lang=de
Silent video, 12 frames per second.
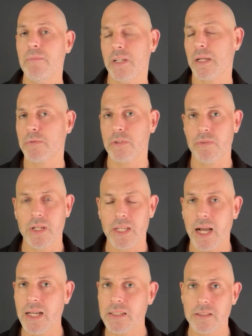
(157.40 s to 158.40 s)
ich habe zu
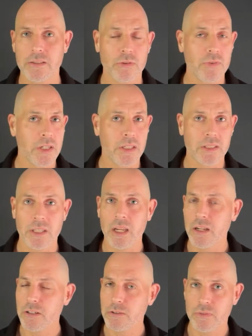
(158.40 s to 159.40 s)
wenig Eisen, zu wenig
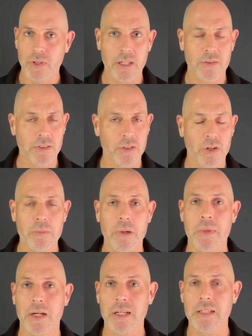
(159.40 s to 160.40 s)
Zink, zu wenig was auch immer,
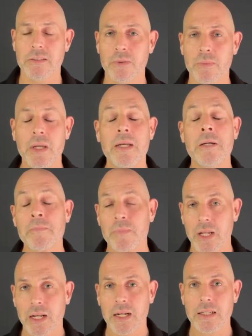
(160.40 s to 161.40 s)
Magnesium,
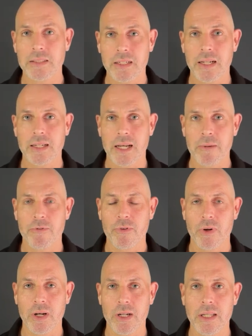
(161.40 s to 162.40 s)
dann kann das an der
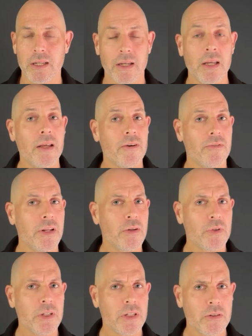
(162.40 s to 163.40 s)
Darmflora liegen. Wenn
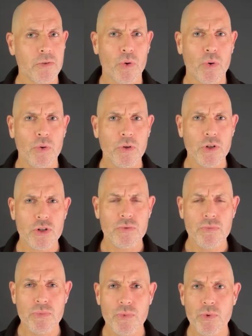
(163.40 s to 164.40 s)
du dich chronisch
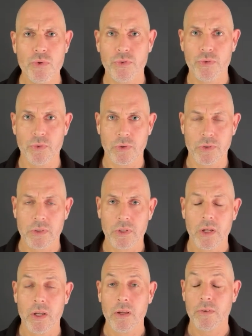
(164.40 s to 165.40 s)
müde fühlst,
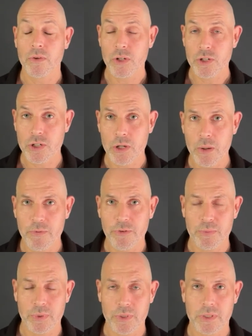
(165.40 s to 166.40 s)
wenn du
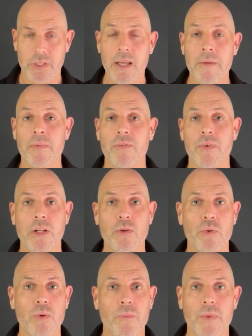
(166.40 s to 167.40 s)
erschöpft bist, wenn
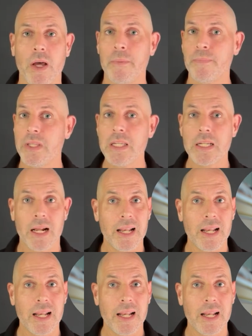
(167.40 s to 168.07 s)
du ähm, nicht